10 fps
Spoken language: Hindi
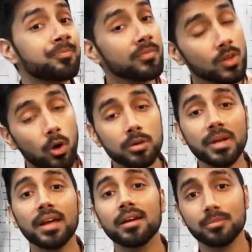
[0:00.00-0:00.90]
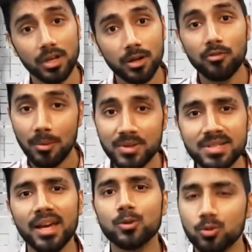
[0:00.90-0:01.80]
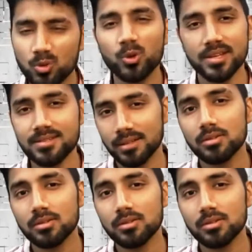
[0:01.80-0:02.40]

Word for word: और मैं वापस आया तो थोड़ा सा